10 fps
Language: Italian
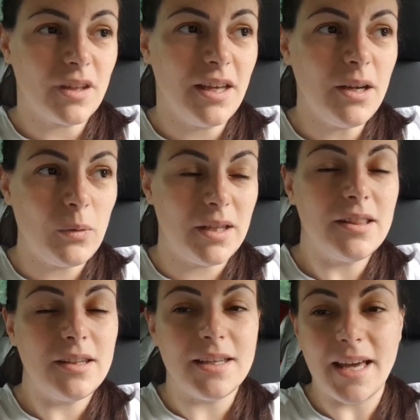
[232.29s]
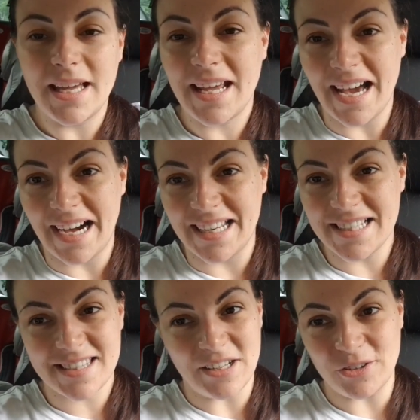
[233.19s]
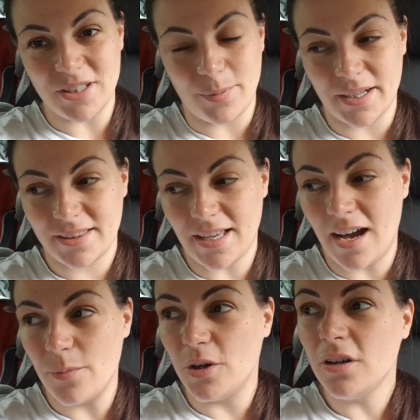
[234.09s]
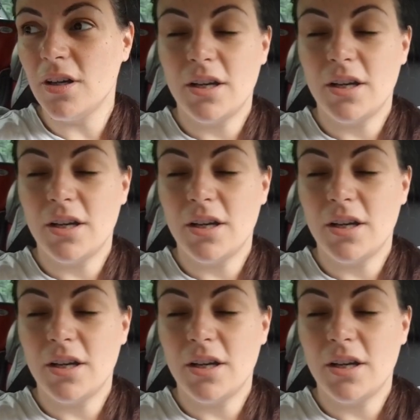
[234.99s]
E quindi è reale, stanotte partiamo,